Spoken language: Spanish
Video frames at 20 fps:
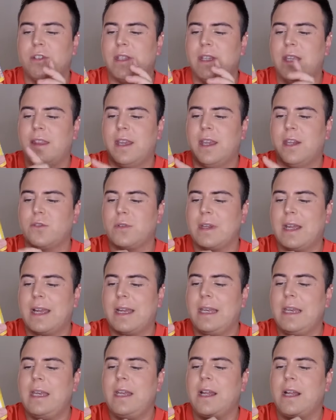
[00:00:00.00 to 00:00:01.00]
Dice que es una
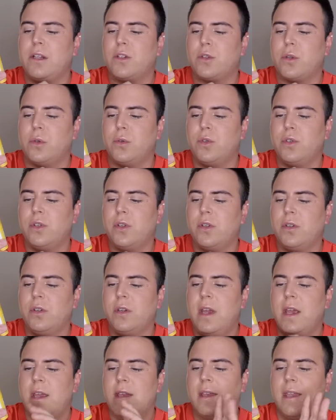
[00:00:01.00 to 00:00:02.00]
clinical solution,
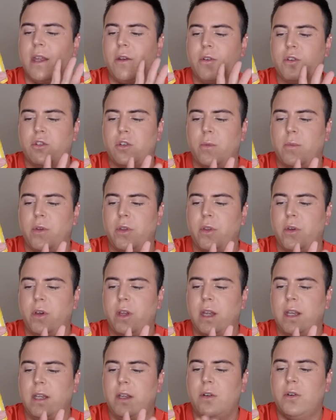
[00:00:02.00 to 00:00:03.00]
que no es como
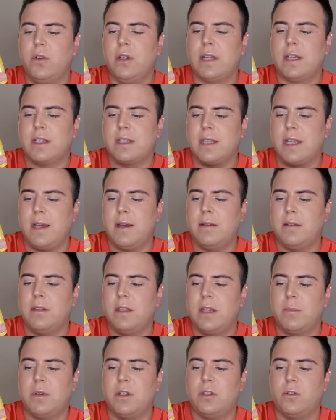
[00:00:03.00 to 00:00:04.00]
diogénico y que está
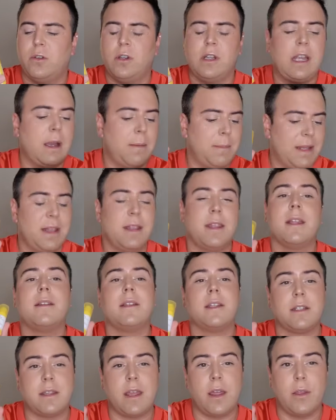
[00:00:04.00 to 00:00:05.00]
dermatológicamente
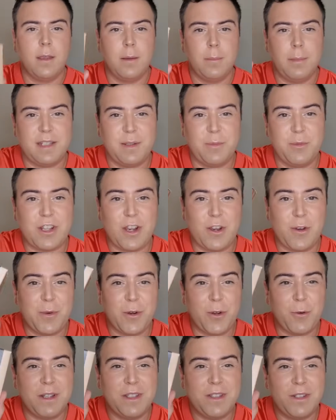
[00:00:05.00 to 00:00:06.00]
testado. Pasemos al número
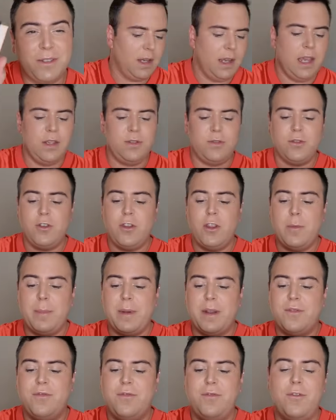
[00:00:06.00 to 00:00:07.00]
4. Es un nudo de
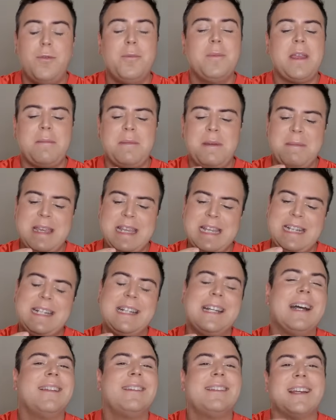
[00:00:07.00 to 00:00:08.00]
perfume. A mí me
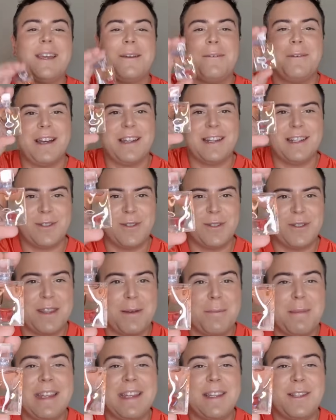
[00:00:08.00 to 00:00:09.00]
encanta que vengan estos
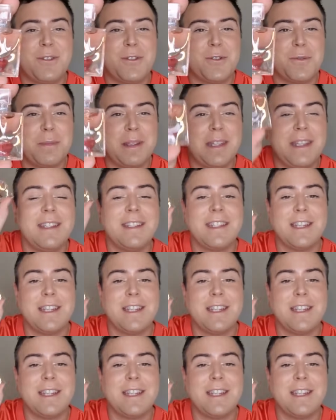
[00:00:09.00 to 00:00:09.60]
tamañitos minis.